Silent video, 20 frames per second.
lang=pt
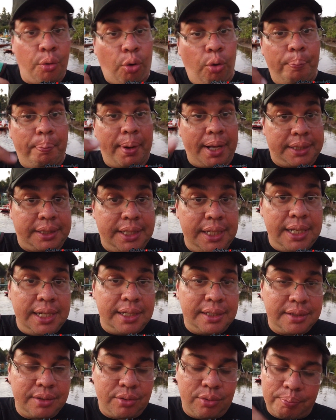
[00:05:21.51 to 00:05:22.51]

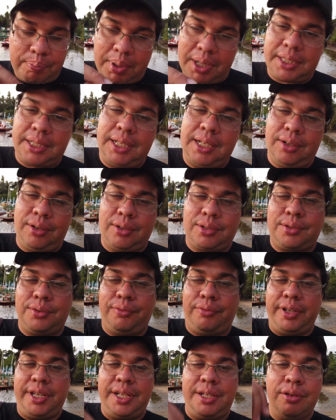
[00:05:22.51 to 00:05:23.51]
Compartilha, compartilha nosso
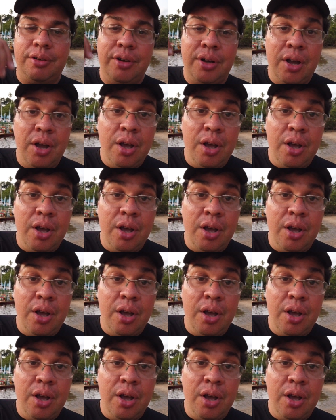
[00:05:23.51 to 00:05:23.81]
vídeo,